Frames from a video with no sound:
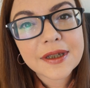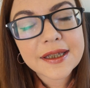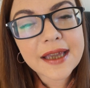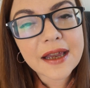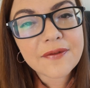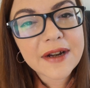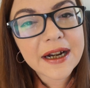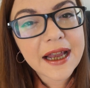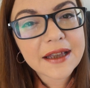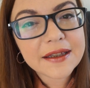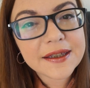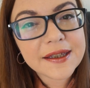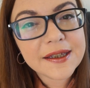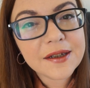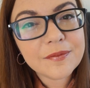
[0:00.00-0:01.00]
Salve
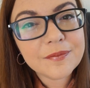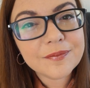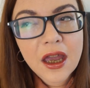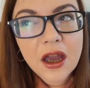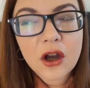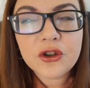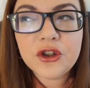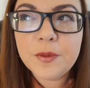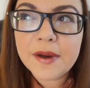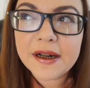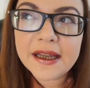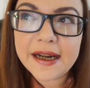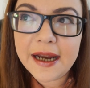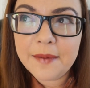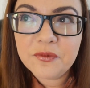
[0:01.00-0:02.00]
ragazzi! Oggi
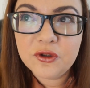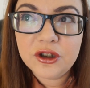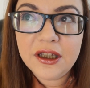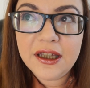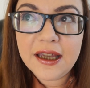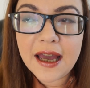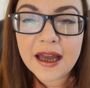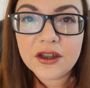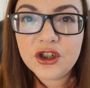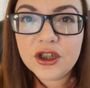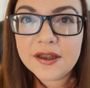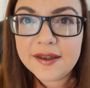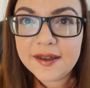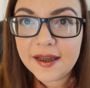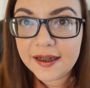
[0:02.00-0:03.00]
parleremo di
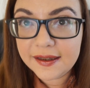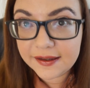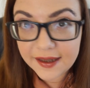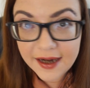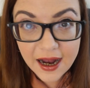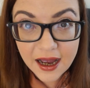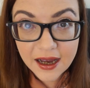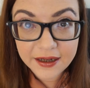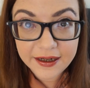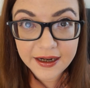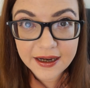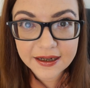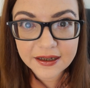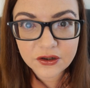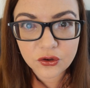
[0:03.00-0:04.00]
agenzie
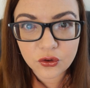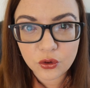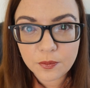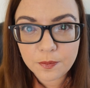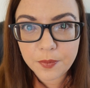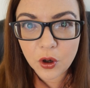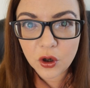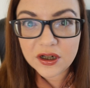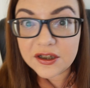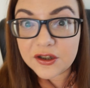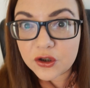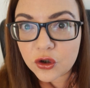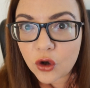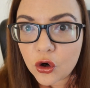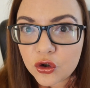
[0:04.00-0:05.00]
letterarie, che sono un po' il
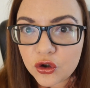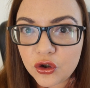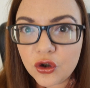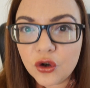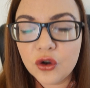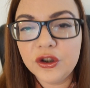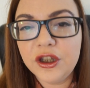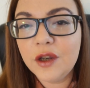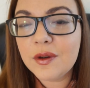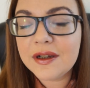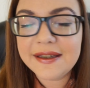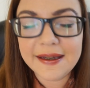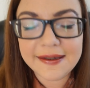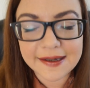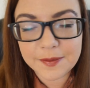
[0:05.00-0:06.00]
sogno di
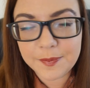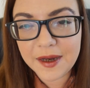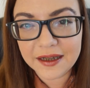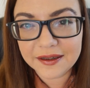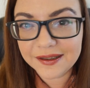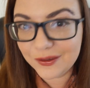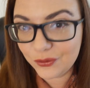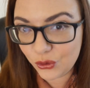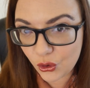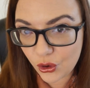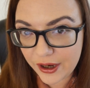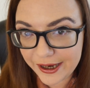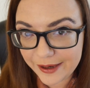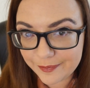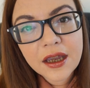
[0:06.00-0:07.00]
qualsiasi aspirante
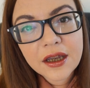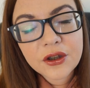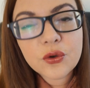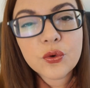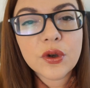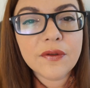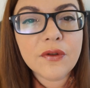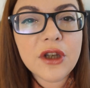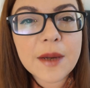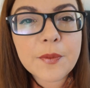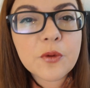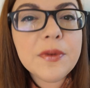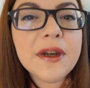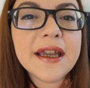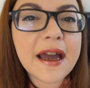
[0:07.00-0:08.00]
autore. Chiunque voglia
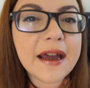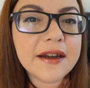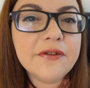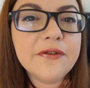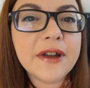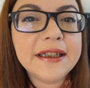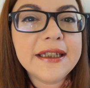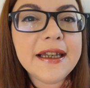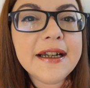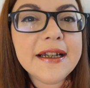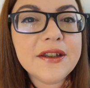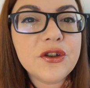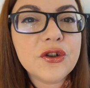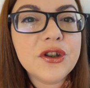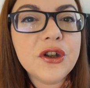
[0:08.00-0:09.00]
pubblicare, infatti,
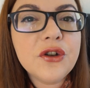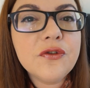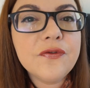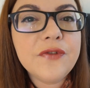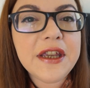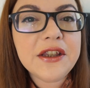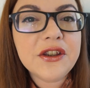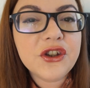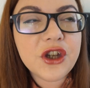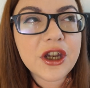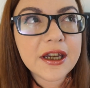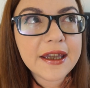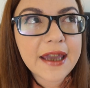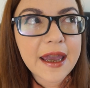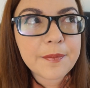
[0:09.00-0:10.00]
all'inizio si
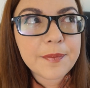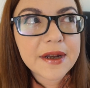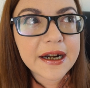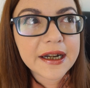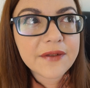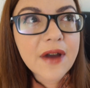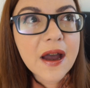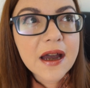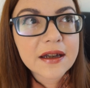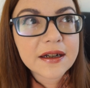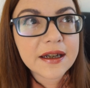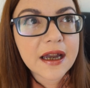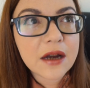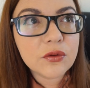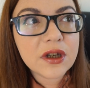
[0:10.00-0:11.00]
convince che per
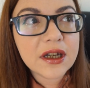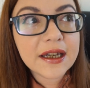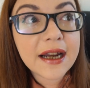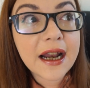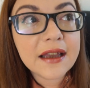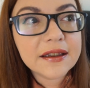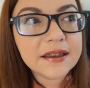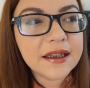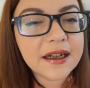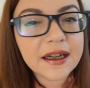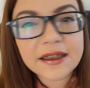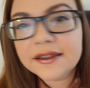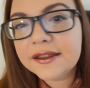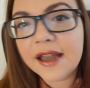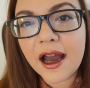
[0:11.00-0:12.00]
arrivare a una grande
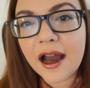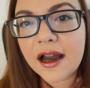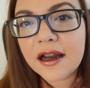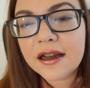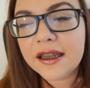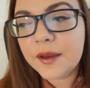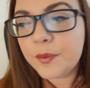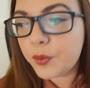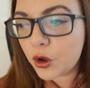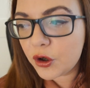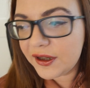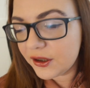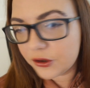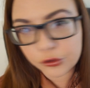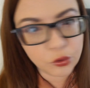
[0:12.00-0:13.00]
realtà, che è poi
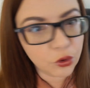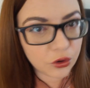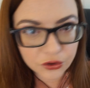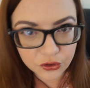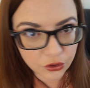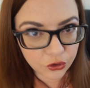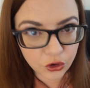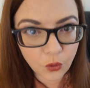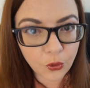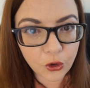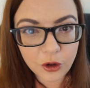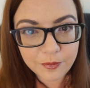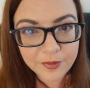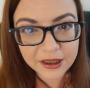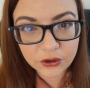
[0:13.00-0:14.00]
il suo sogno
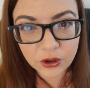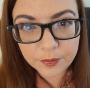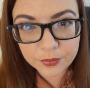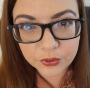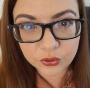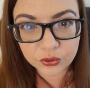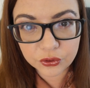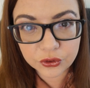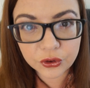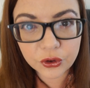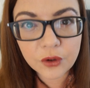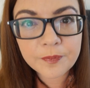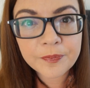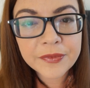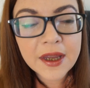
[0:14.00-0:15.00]
proibito,
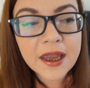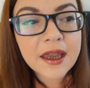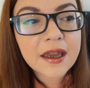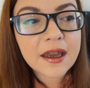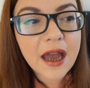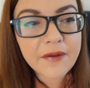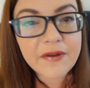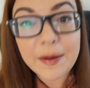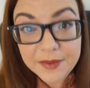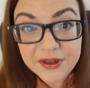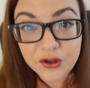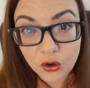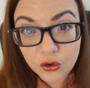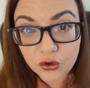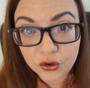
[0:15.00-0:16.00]
appunto, avrà
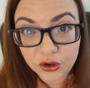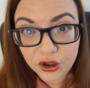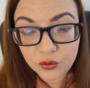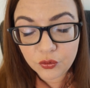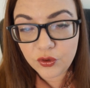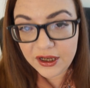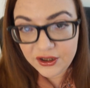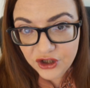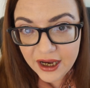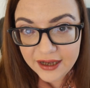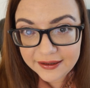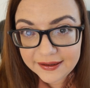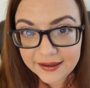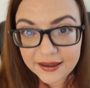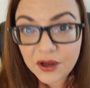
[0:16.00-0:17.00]
bisogno di un
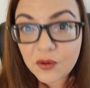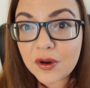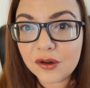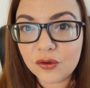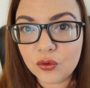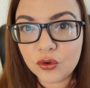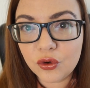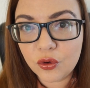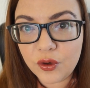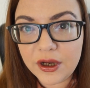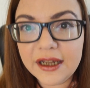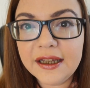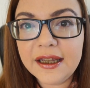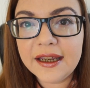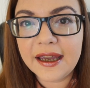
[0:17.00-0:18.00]
agente, di qualcuno
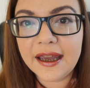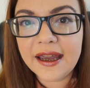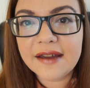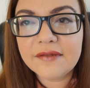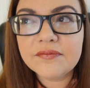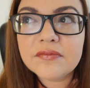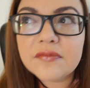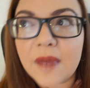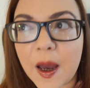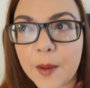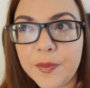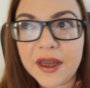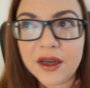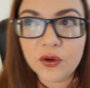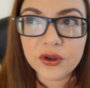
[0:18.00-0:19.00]
quindi che
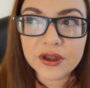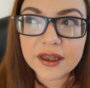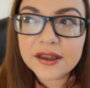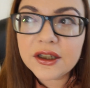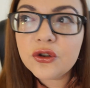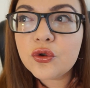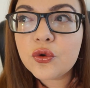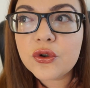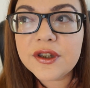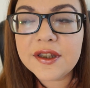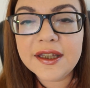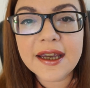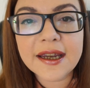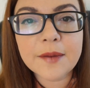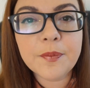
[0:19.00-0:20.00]
abbia i contatti
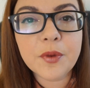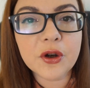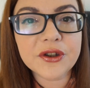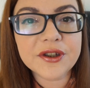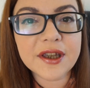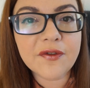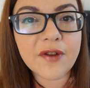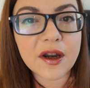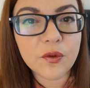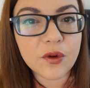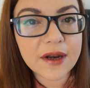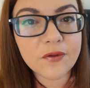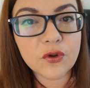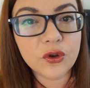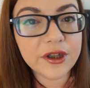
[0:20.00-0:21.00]
giusti e che possa fare un
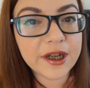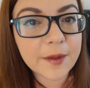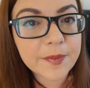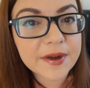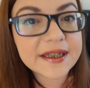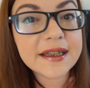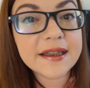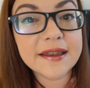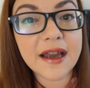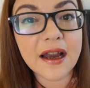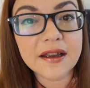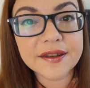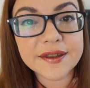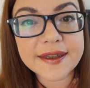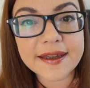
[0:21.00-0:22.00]
lavoro di
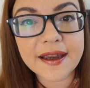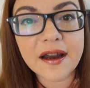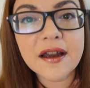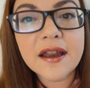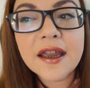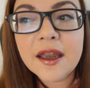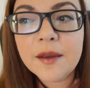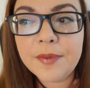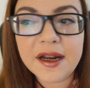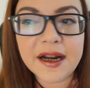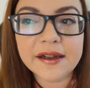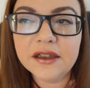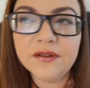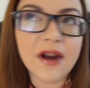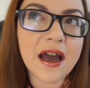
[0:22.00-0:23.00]
rappresentanza per
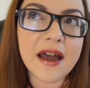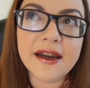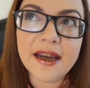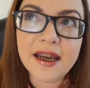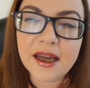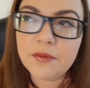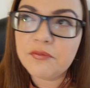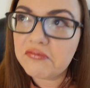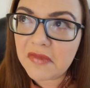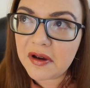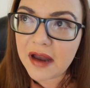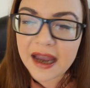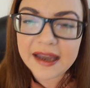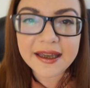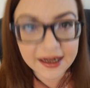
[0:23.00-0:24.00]
arrivare
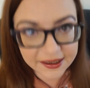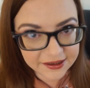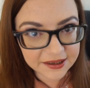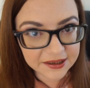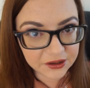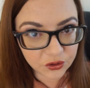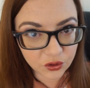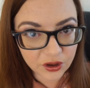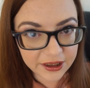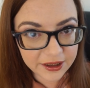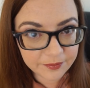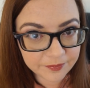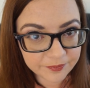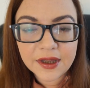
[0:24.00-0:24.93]
ai grandi editori.